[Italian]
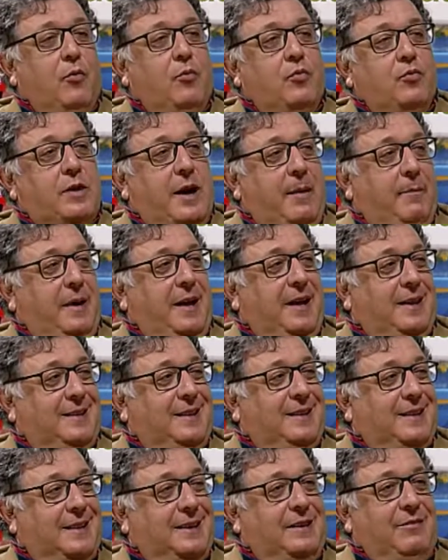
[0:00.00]
una
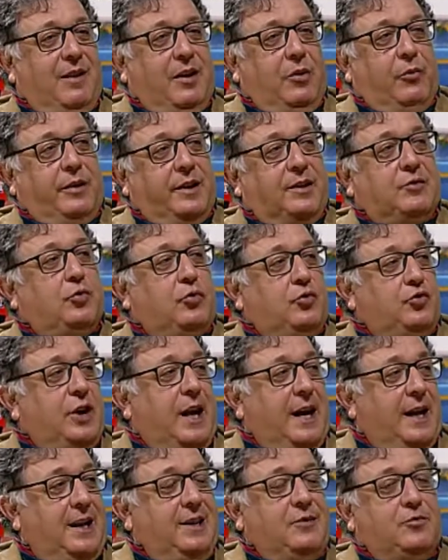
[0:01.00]
perdita di valore
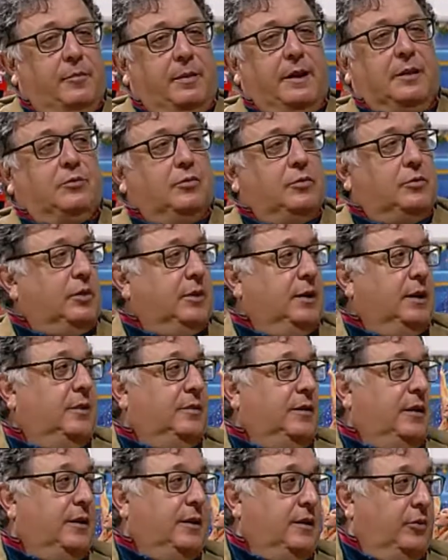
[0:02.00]
sociale soprattutto del
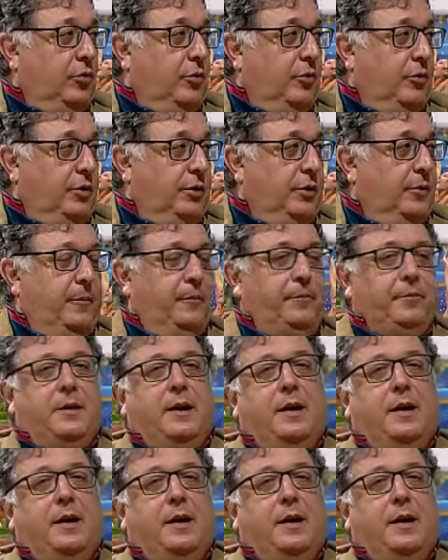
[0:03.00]
territorio.